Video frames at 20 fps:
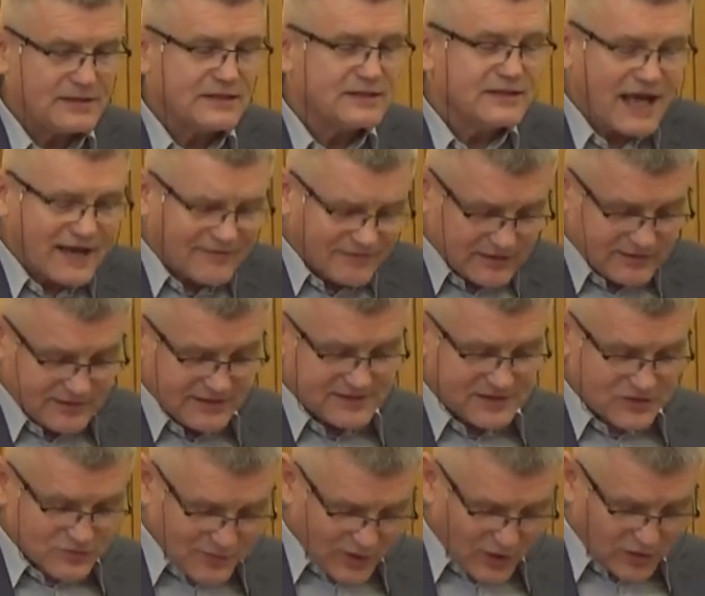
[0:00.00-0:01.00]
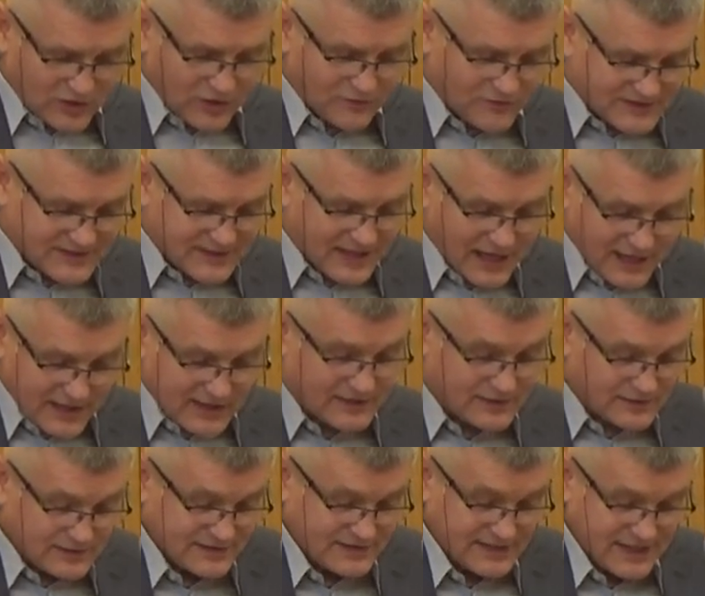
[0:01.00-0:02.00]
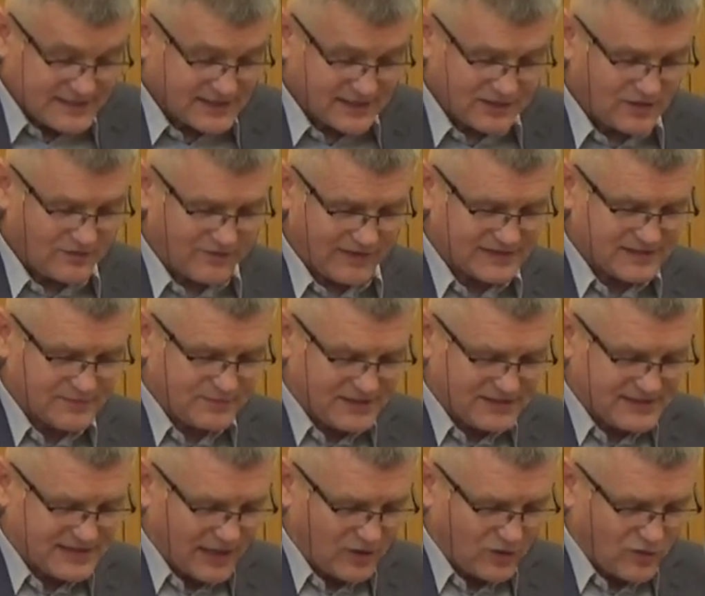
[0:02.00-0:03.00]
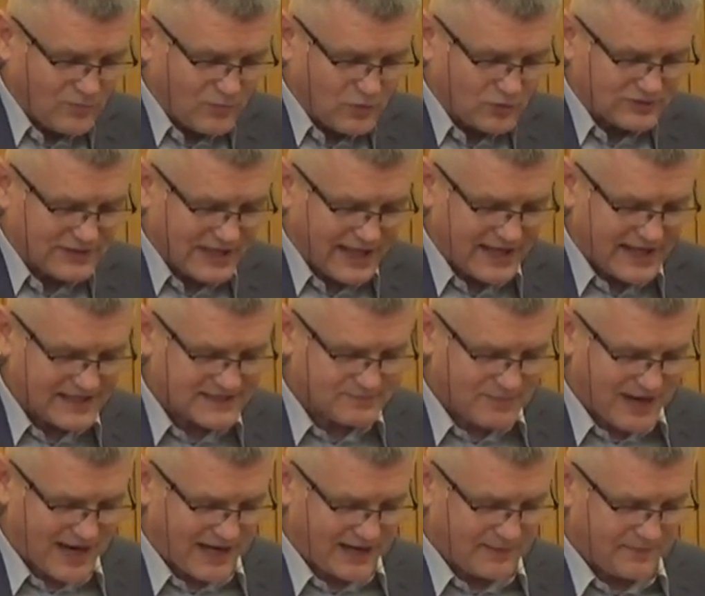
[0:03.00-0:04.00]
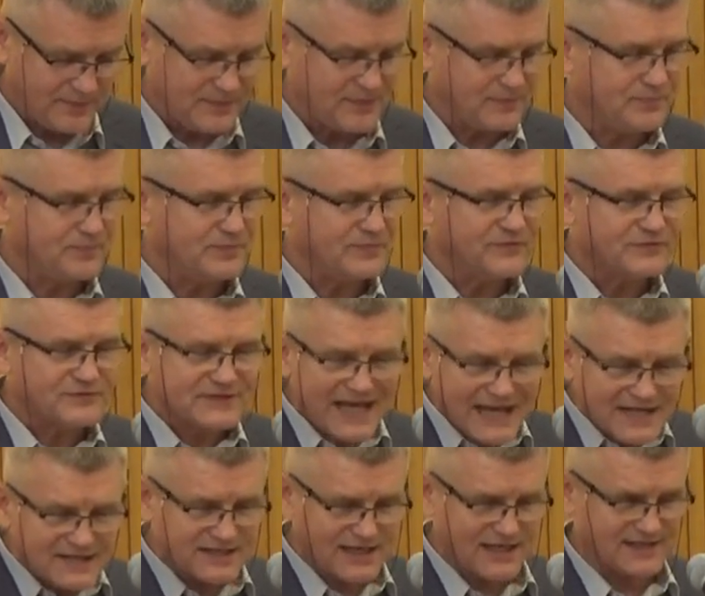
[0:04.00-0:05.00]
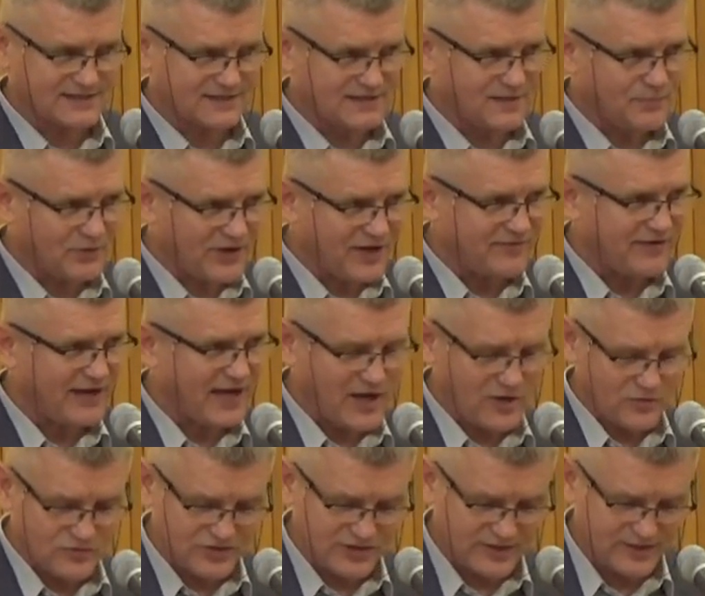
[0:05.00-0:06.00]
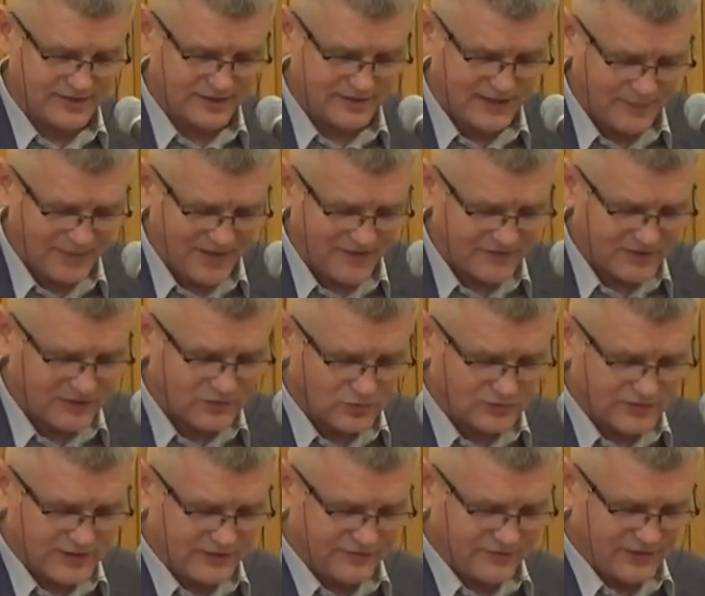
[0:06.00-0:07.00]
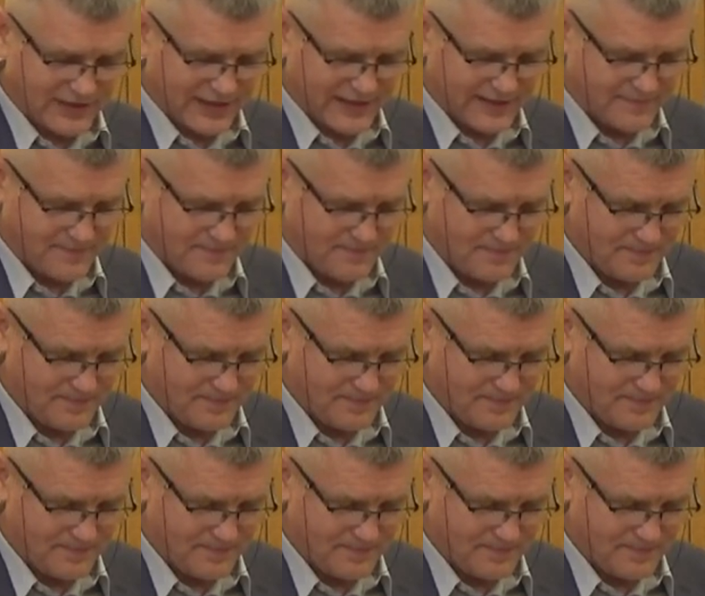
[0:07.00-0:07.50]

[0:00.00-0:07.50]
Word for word: i nawet jesteśmy gotowi zrezygnować z misji, jaką Bóg dla nas ma, w ten czas, gdy pojawiają się naprawdę trudne chwile.